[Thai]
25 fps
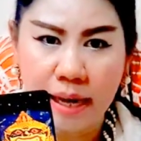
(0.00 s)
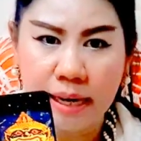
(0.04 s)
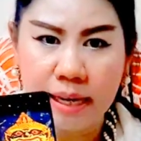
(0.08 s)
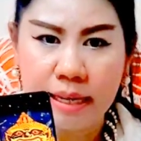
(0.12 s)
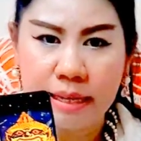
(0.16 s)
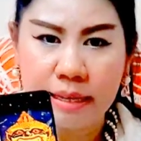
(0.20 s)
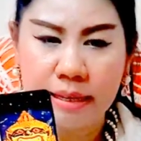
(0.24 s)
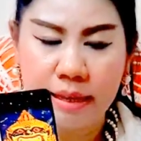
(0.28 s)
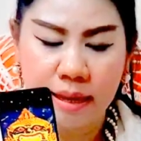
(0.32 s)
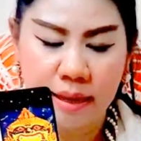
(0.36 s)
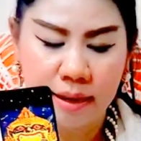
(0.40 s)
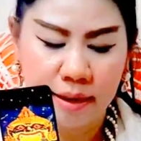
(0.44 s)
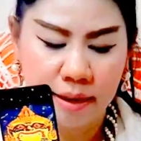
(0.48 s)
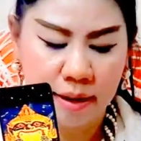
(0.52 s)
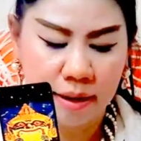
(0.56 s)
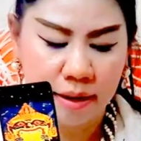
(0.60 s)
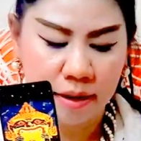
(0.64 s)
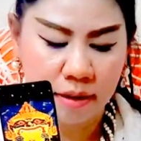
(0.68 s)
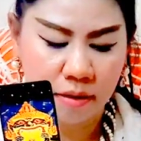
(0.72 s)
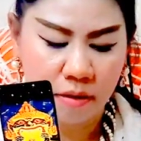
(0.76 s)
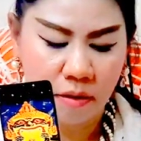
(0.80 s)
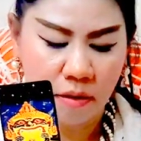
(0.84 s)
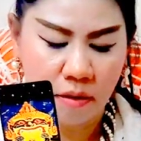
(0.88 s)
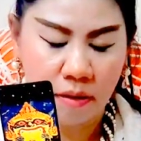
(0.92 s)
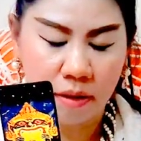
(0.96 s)
รีไซเคิล
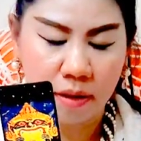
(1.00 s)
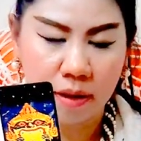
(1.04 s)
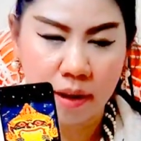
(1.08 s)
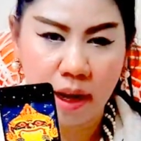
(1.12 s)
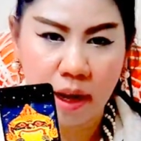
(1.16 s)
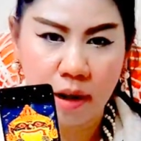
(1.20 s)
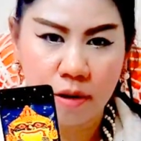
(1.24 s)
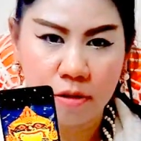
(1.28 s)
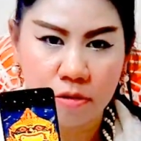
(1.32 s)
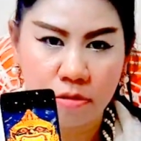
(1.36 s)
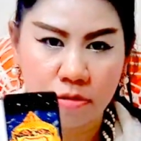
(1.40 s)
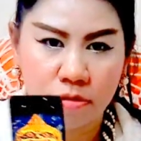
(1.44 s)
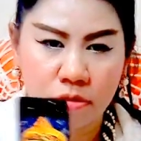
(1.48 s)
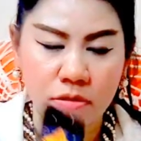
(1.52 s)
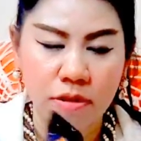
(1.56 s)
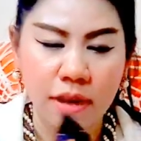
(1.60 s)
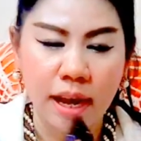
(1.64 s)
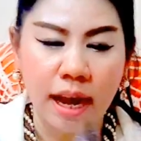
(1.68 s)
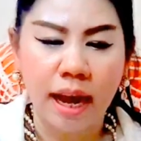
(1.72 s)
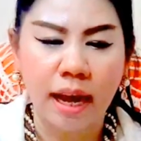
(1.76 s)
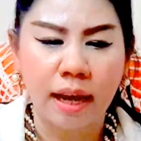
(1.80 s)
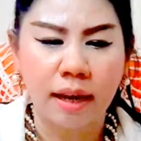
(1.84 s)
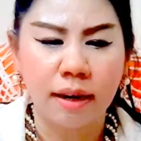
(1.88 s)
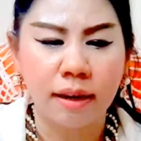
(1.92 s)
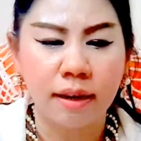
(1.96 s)
ของเก่าทุกอ
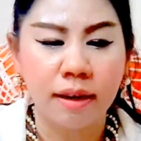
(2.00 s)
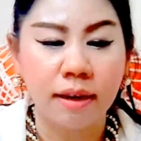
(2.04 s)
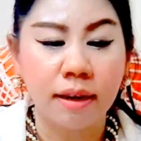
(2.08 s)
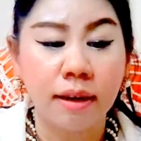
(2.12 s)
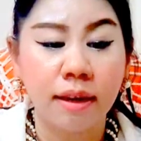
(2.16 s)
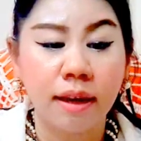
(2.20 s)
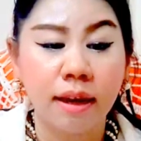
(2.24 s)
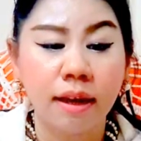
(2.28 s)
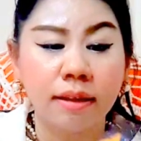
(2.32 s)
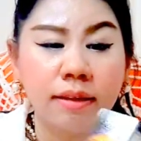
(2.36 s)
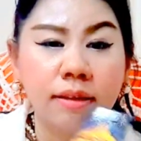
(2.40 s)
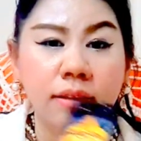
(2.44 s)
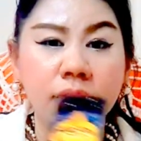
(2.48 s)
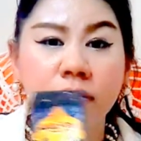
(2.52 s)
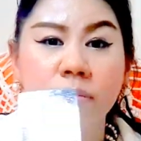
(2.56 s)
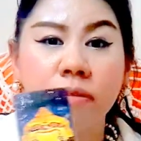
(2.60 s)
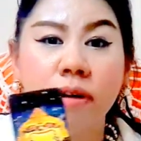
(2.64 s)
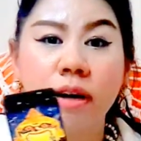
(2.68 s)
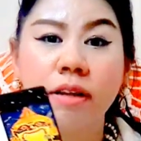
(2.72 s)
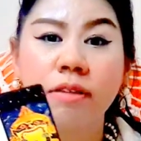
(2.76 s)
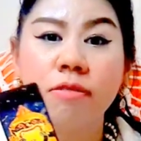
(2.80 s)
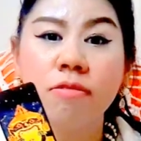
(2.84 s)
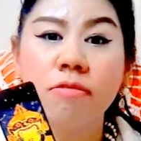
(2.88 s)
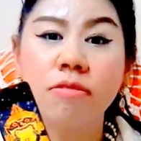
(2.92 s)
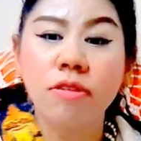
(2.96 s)
ย่างเลยอ่ะถือ
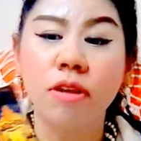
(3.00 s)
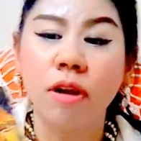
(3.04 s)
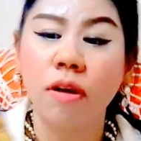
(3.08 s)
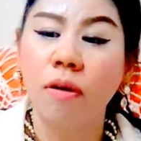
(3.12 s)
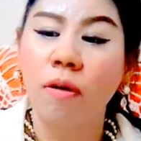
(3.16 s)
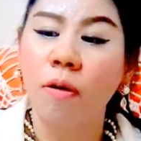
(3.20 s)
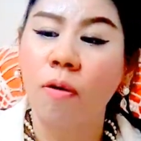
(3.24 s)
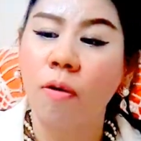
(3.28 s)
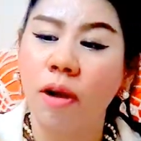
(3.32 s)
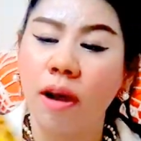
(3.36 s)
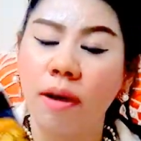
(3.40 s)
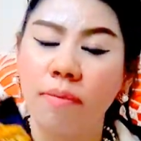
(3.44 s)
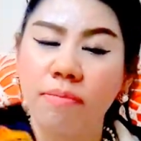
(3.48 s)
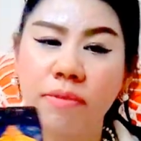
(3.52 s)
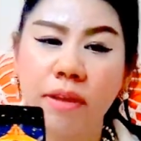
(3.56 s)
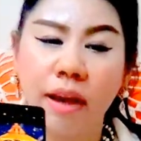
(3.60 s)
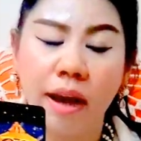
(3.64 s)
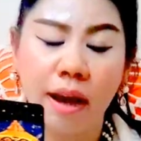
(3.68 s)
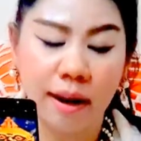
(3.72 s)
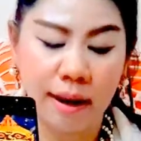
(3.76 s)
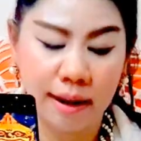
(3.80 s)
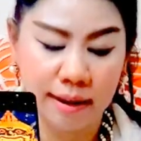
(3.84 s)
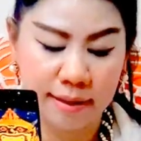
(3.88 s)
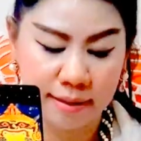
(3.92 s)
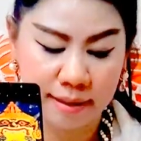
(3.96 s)
ว่าถูกโชโลกับ
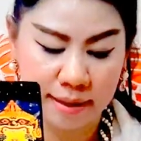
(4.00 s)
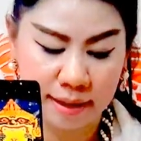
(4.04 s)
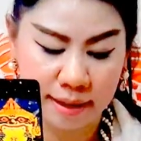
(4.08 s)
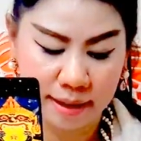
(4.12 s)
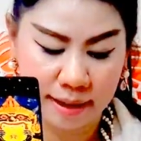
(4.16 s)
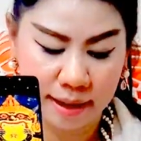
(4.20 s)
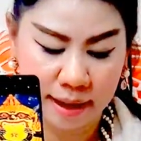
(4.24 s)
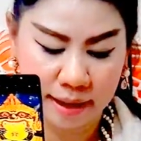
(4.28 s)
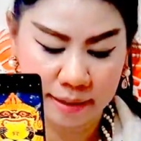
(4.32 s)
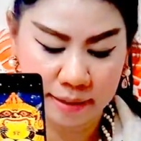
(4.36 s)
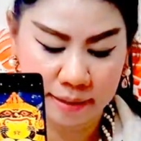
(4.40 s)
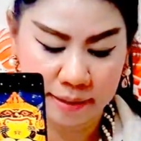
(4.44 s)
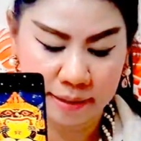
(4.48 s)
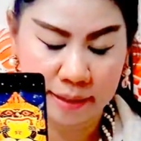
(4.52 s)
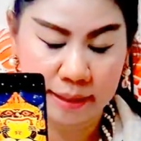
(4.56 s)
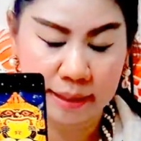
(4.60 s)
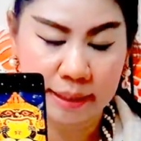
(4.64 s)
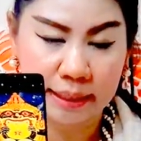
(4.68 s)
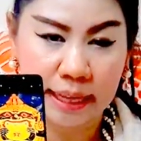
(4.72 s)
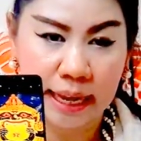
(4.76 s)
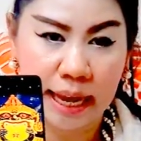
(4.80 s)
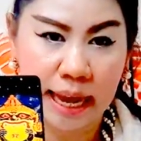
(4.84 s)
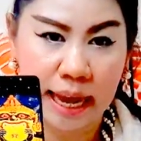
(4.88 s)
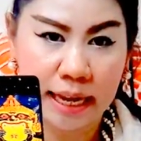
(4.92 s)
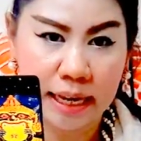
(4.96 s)
ชาวราศีกัน
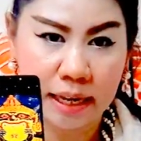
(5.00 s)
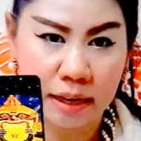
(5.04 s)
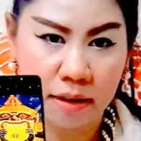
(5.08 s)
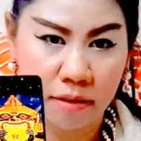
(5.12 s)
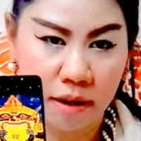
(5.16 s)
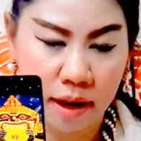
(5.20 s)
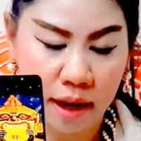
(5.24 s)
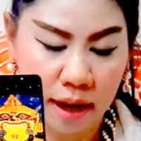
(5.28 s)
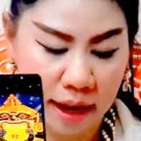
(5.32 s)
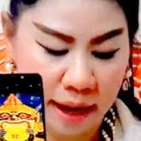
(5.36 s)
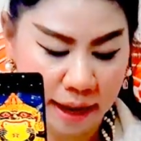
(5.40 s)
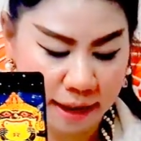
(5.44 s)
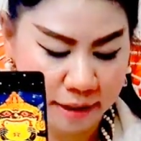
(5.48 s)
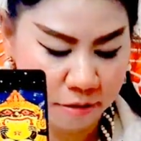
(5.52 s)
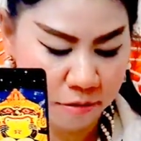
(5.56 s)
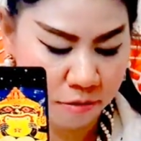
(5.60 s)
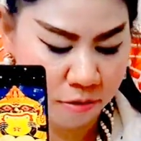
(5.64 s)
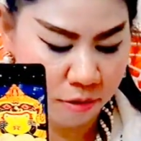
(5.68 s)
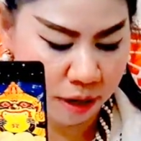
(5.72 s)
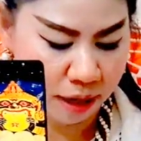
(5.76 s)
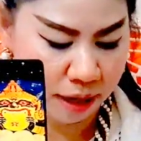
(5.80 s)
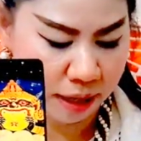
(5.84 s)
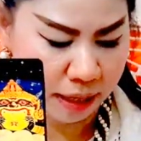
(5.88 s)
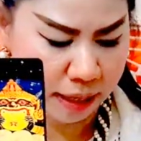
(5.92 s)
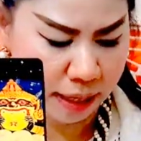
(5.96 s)
นะคะหรือว่าขายห
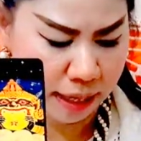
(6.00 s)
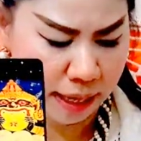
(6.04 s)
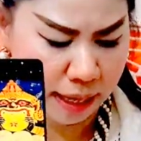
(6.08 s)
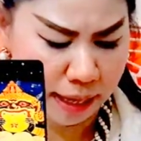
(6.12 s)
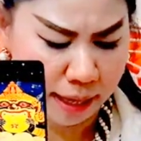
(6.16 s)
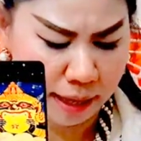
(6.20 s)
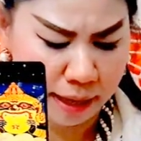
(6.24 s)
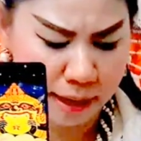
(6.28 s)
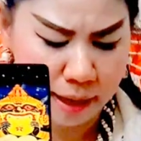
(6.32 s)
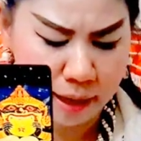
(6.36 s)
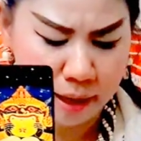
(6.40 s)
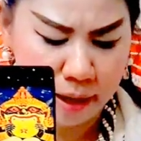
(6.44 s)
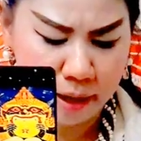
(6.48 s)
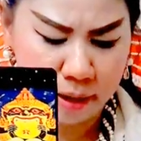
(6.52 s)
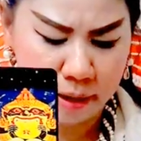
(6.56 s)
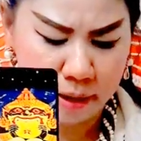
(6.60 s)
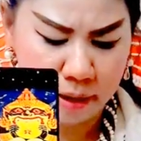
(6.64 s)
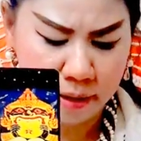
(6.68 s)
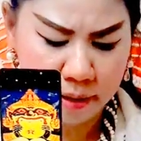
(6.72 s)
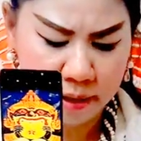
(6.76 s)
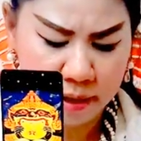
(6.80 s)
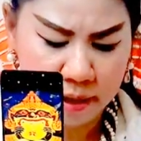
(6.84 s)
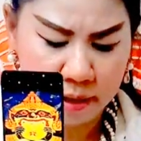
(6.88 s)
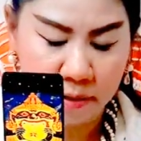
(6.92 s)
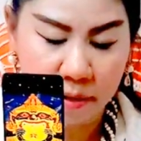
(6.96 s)
วยนะคะก็
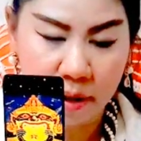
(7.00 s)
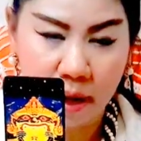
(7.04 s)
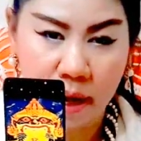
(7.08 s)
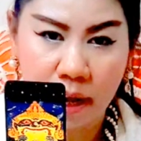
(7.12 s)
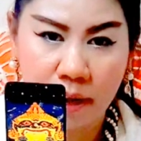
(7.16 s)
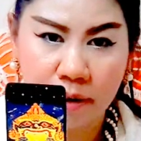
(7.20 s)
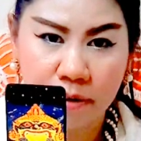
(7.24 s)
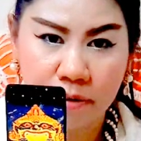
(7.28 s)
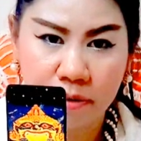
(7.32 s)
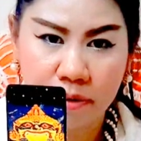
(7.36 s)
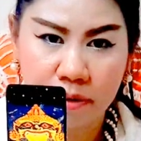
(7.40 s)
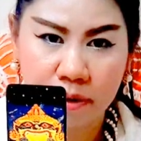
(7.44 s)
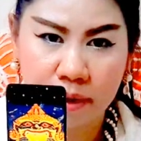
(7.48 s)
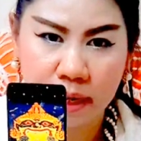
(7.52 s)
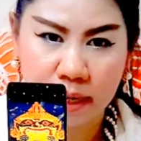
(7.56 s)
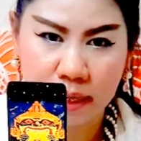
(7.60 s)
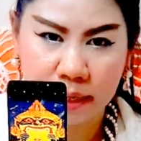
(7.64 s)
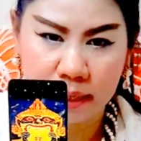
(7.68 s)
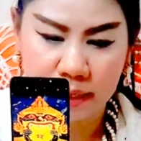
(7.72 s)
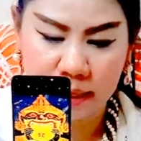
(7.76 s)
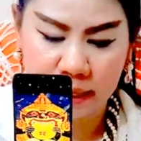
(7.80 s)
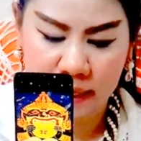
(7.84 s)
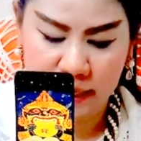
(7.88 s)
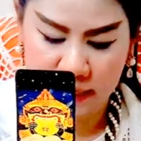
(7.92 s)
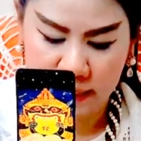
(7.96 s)
ถือว่าโดดเด่
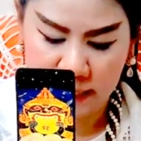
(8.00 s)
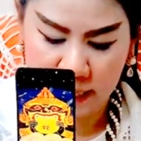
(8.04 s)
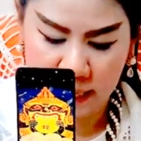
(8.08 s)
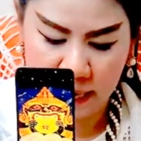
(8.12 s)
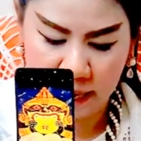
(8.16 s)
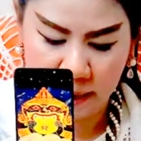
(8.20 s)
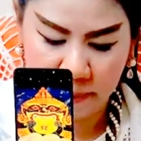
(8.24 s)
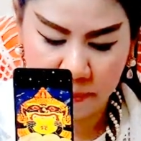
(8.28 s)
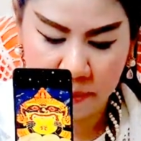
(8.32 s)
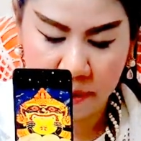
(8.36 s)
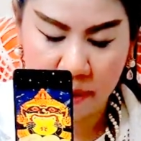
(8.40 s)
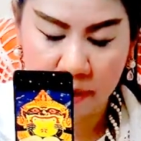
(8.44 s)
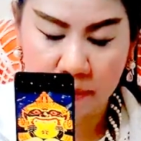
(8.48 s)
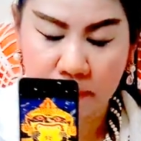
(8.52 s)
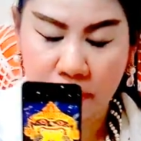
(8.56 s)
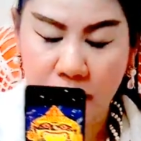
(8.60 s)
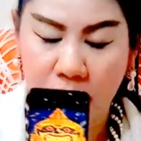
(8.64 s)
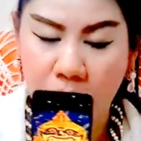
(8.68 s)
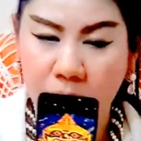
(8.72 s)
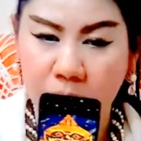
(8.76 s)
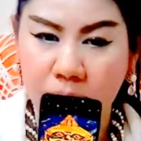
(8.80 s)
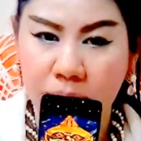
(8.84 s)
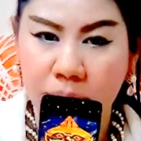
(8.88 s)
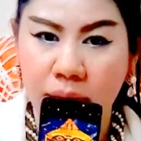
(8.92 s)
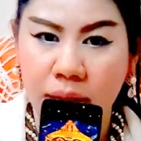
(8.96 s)
นนะคะเปิด
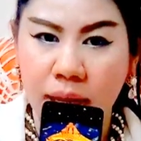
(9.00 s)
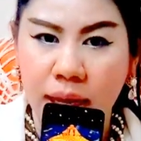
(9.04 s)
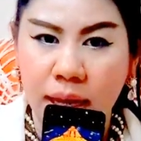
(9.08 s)
ผับ